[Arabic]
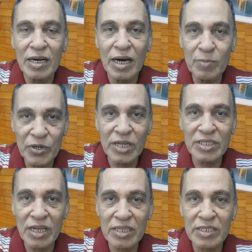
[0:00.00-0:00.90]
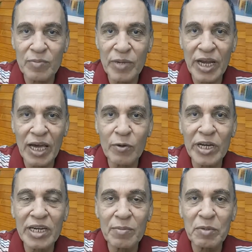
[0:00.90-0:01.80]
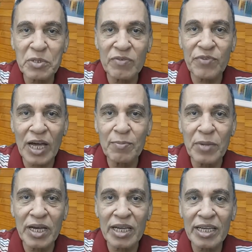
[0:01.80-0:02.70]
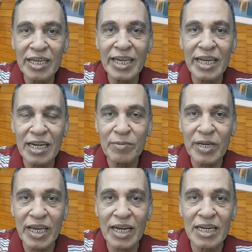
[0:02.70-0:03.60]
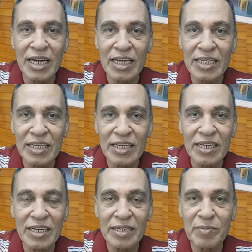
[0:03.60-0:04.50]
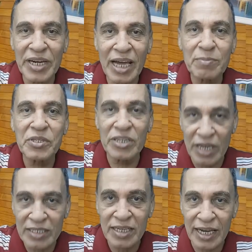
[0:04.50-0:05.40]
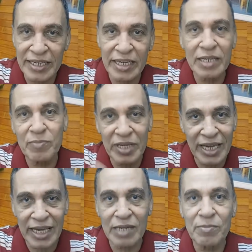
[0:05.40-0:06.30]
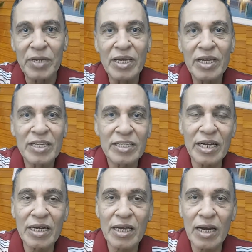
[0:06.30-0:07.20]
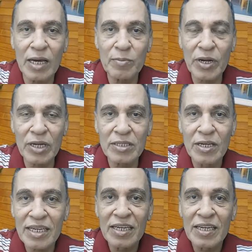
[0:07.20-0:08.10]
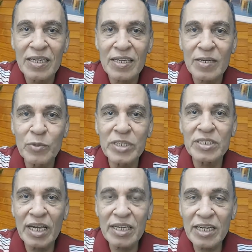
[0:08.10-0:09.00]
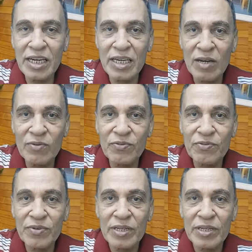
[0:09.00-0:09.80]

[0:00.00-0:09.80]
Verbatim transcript: أمراض نقص المناعة وإنما بصفة عامة إيه اللي بيخلي المناعة بتنقص أحيانا بجانب تلك الأمراض وإزاي نعرف